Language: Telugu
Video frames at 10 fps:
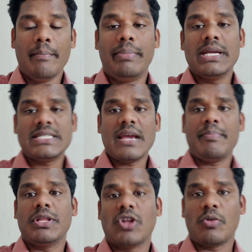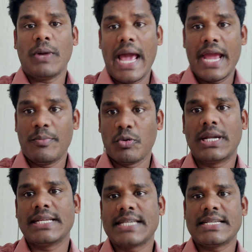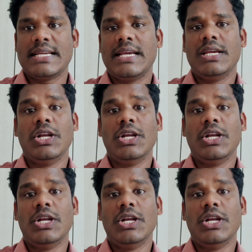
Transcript: బీజేపీ తరపున ఆయన పోటీ చేసి